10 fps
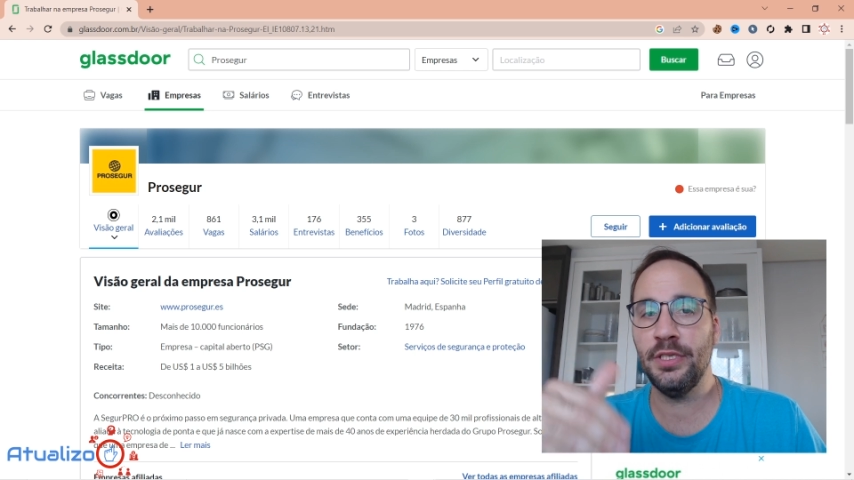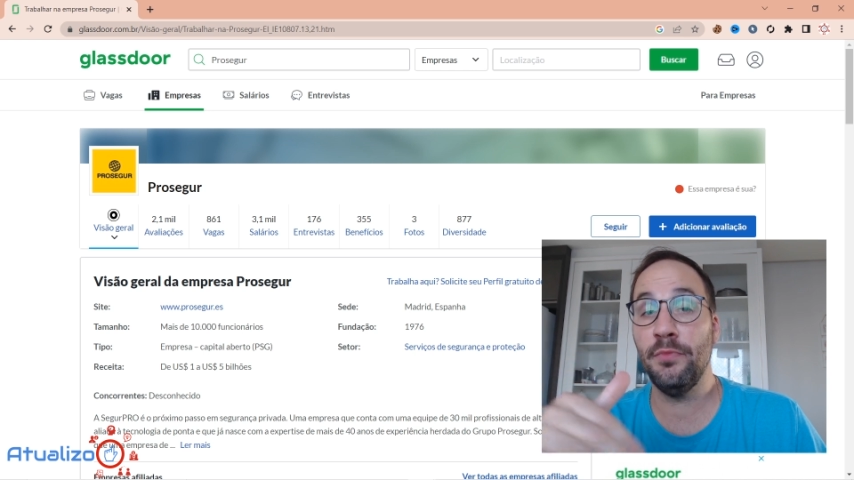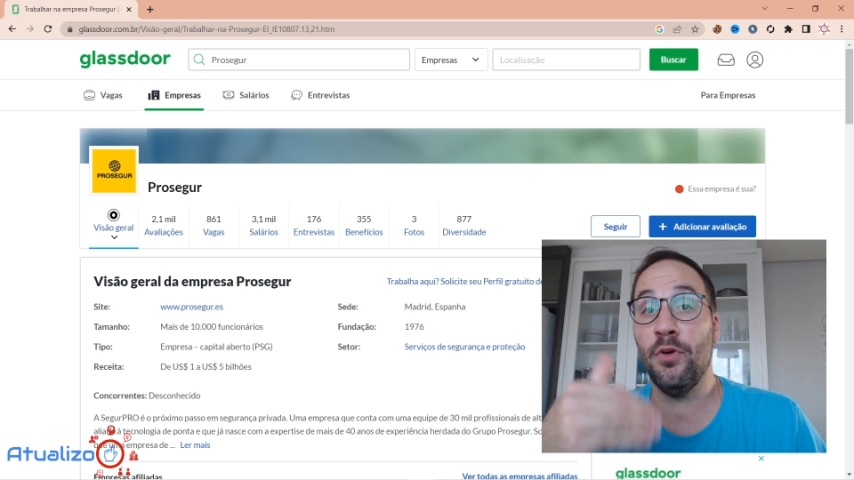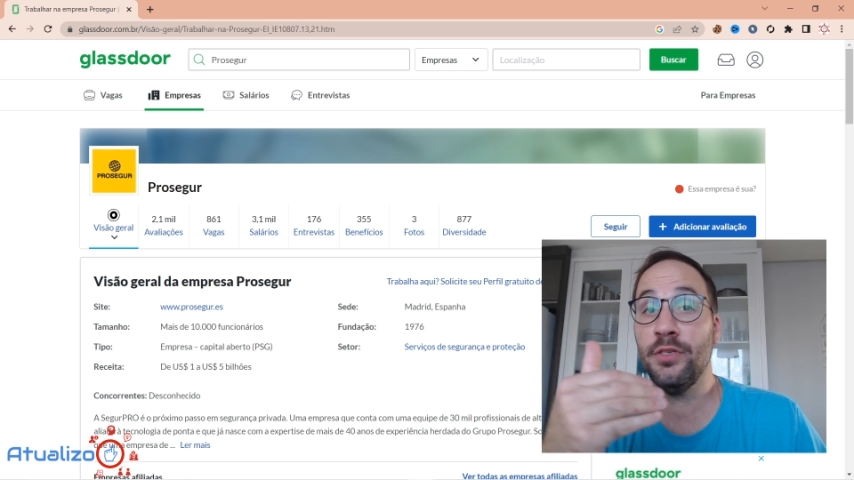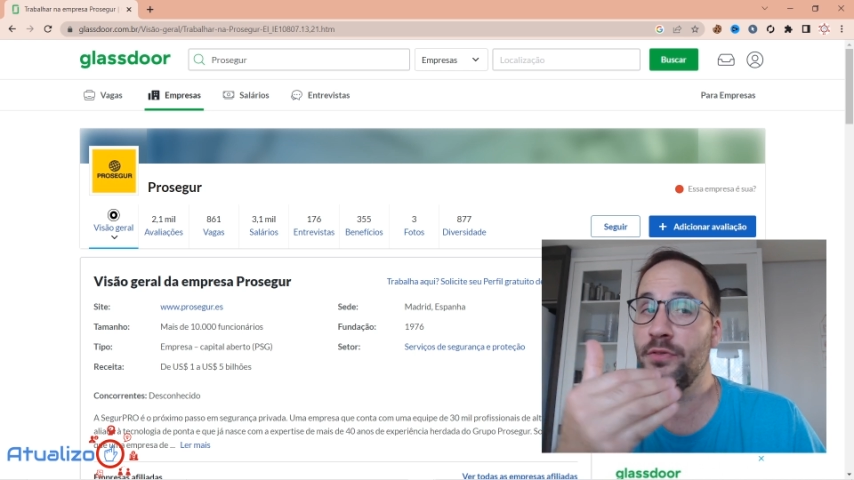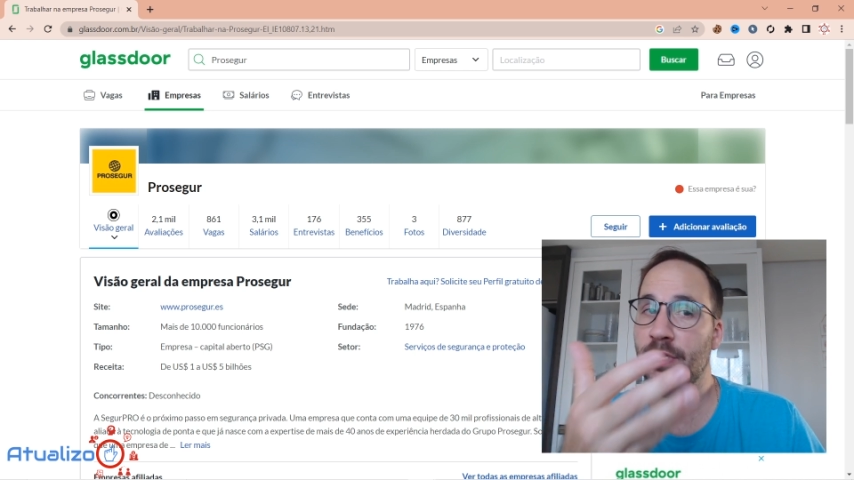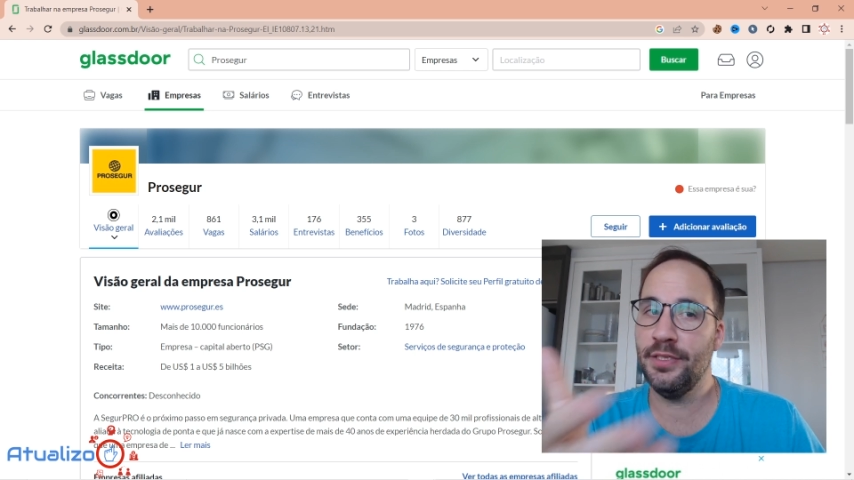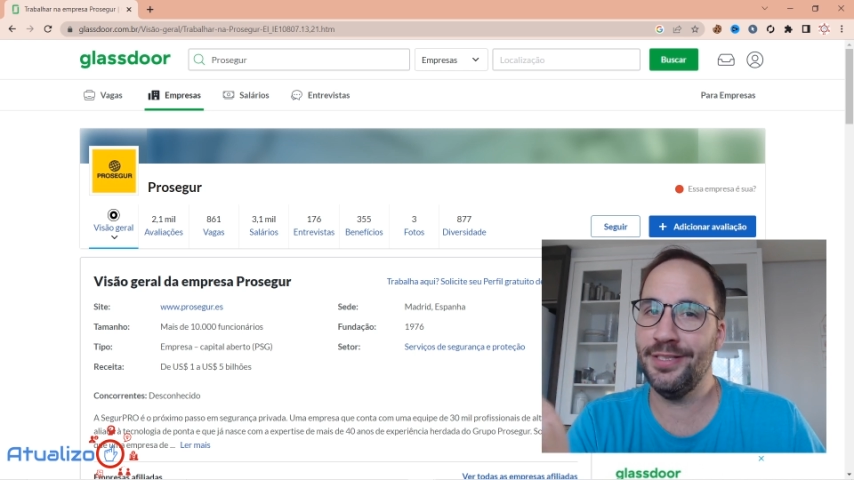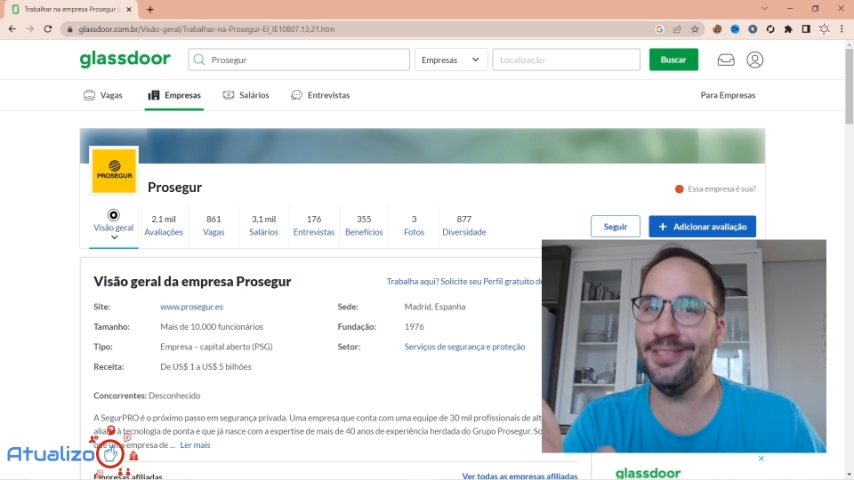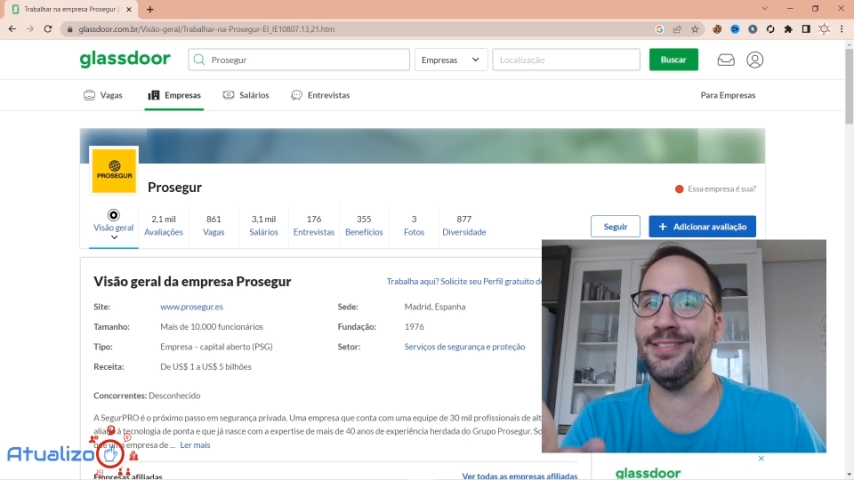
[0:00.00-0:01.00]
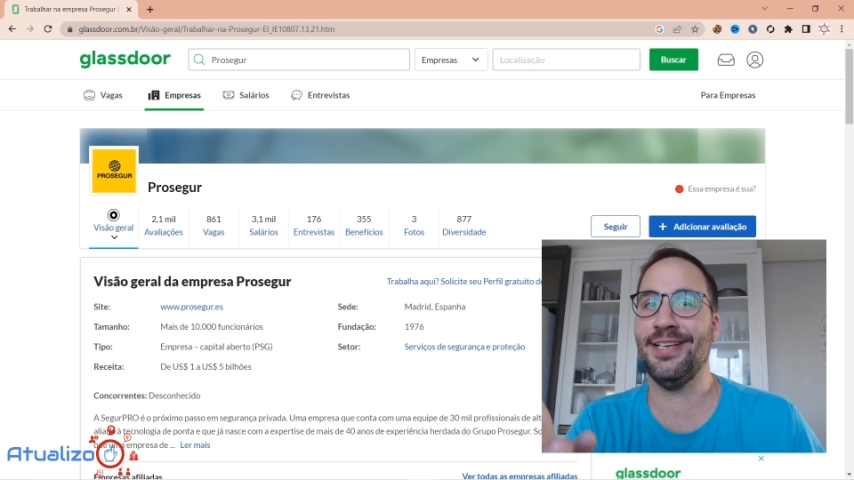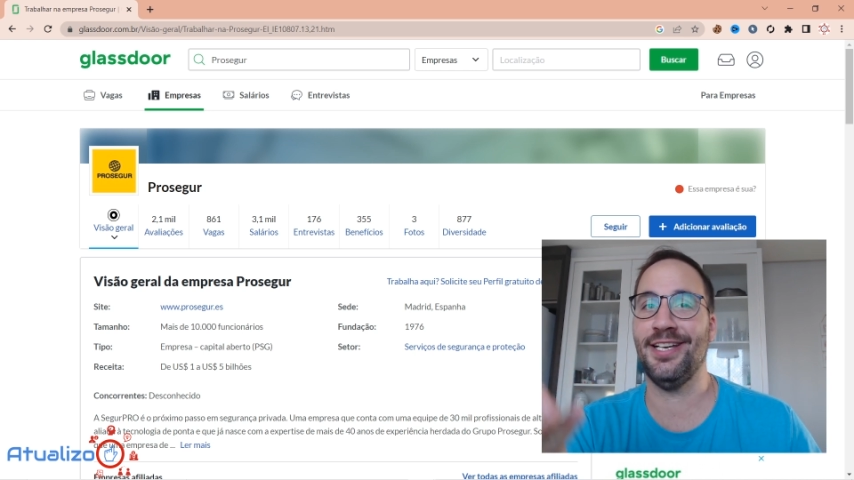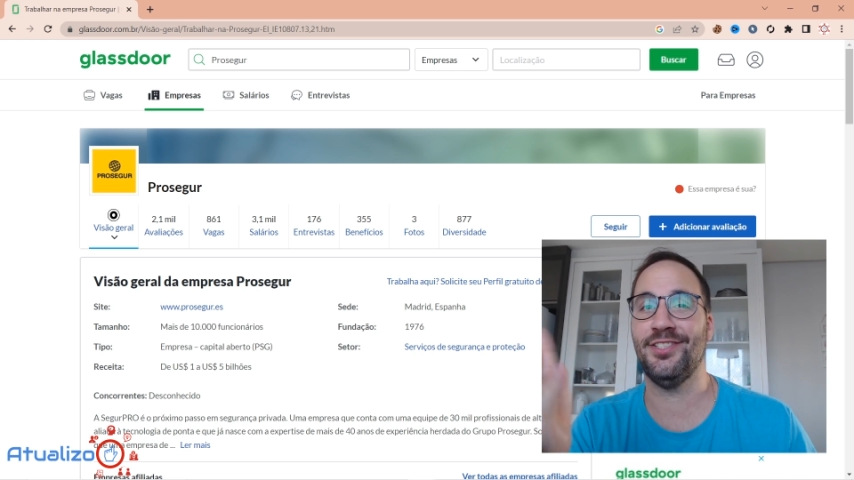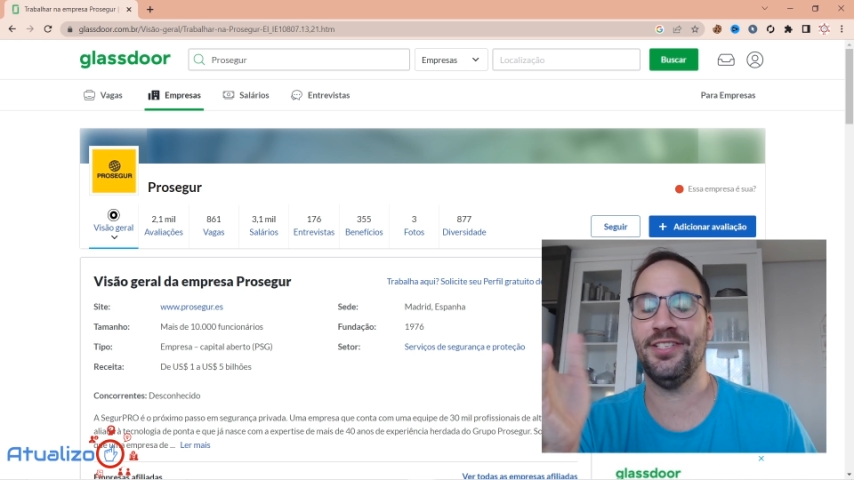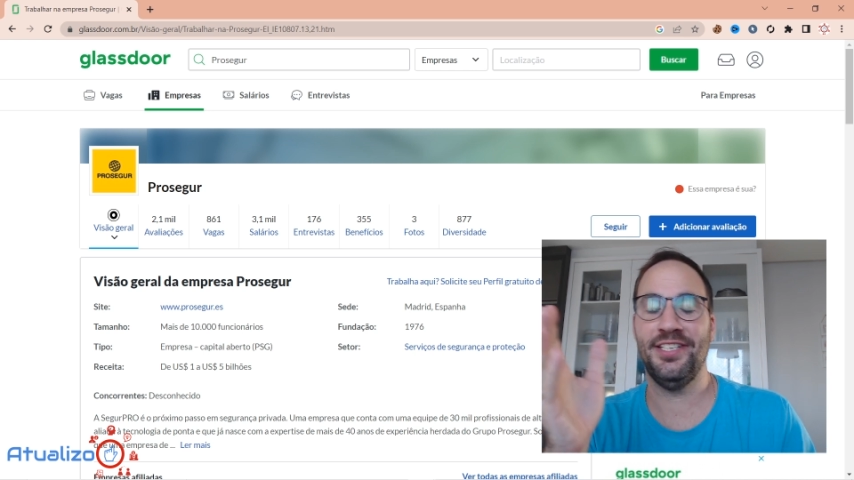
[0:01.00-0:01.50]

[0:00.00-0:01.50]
que mostram dentro desse site.